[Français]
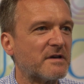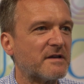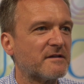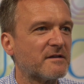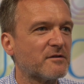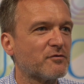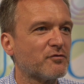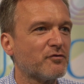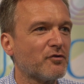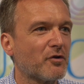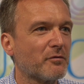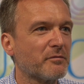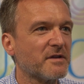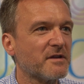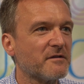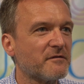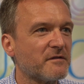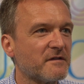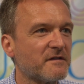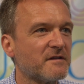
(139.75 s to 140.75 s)
Les étudiants
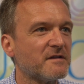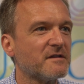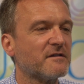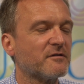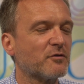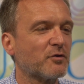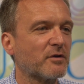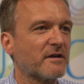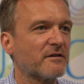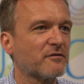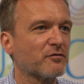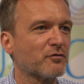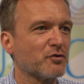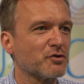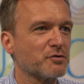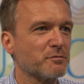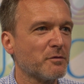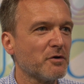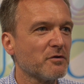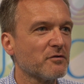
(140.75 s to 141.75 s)
bénéficient des allocations
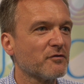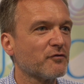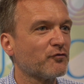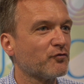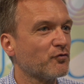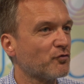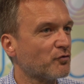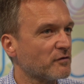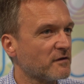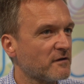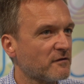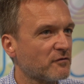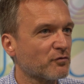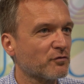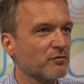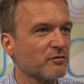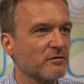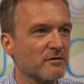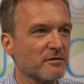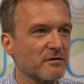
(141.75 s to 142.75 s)
logement sous
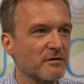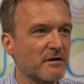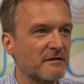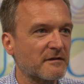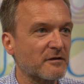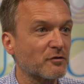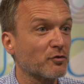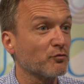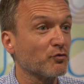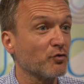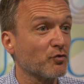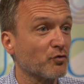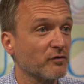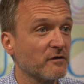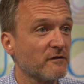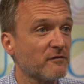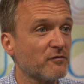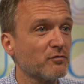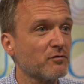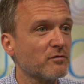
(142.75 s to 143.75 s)
conditions, euh, un certain nombre de
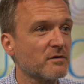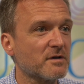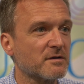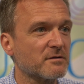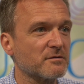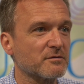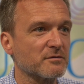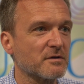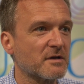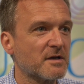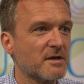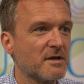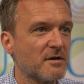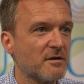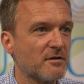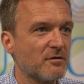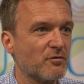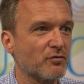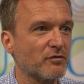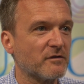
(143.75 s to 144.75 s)
conditions, hein, euh,
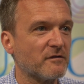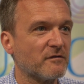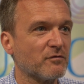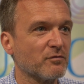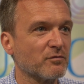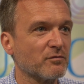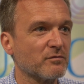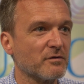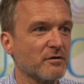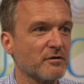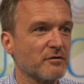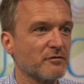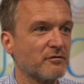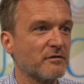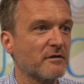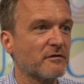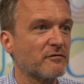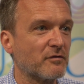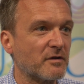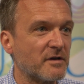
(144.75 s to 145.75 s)
conditions euh, de
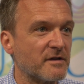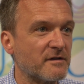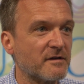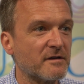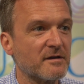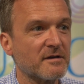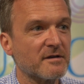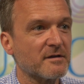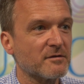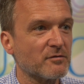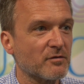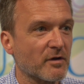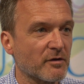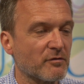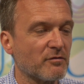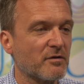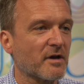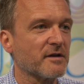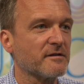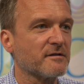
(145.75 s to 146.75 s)
nationalité, de
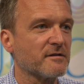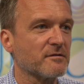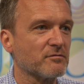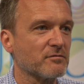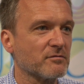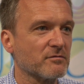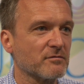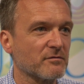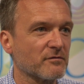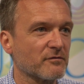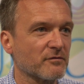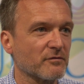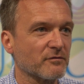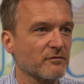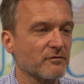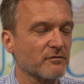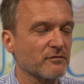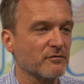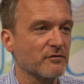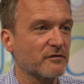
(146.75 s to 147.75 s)
régularité
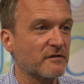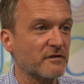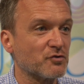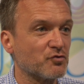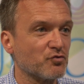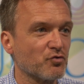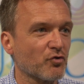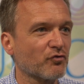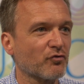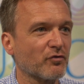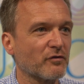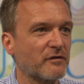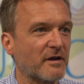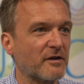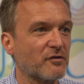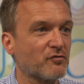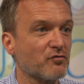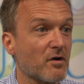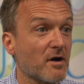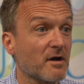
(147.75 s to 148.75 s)
de, séjour sur le
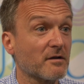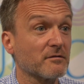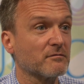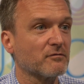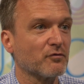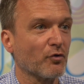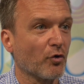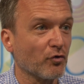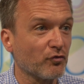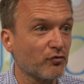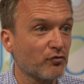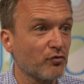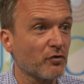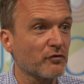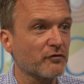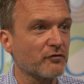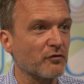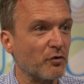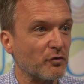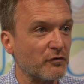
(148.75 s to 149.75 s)
territoire, de
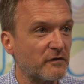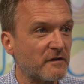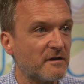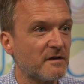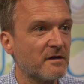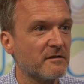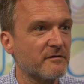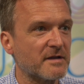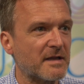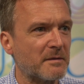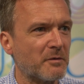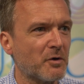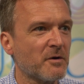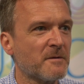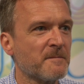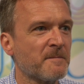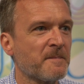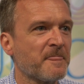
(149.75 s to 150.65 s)
ressources aussi évidemment.